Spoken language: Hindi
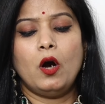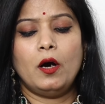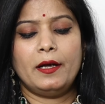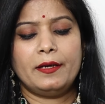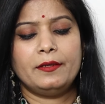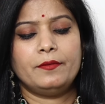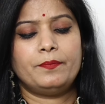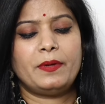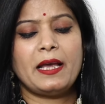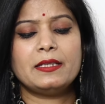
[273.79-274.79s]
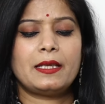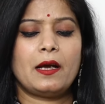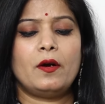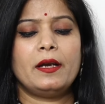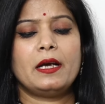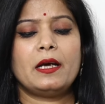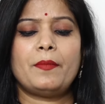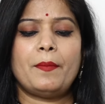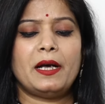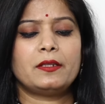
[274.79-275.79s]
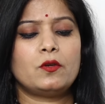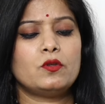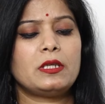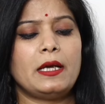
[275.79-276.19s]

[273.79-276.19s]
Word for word: और प्राइस के अकॉर्डिंग अगर मैं बात करूँ